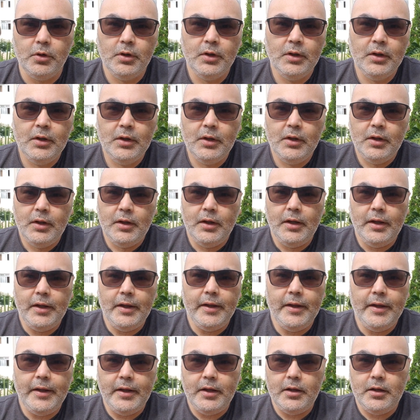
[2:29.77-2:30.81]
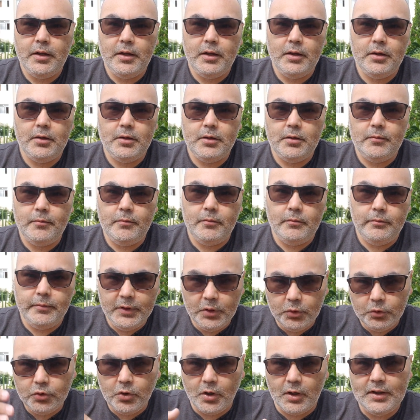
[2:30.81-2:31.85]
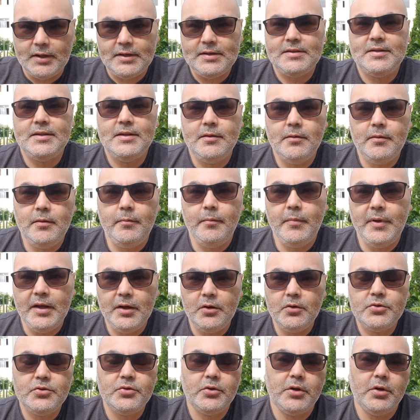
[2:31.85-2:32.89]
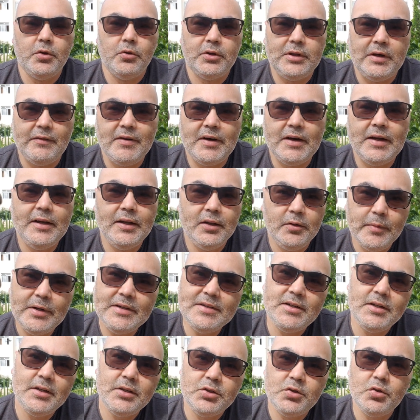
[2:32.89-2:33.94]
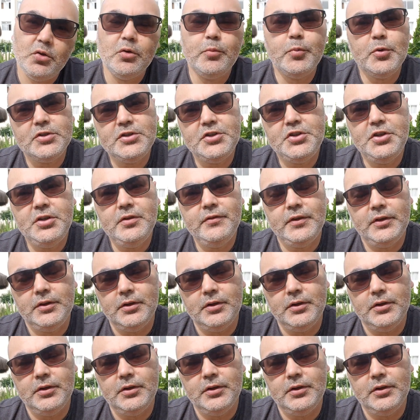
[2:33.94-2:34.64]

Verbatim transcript: Tô é, mil dólares menos do que eu estava ganhando, mas ainda estou no positivo.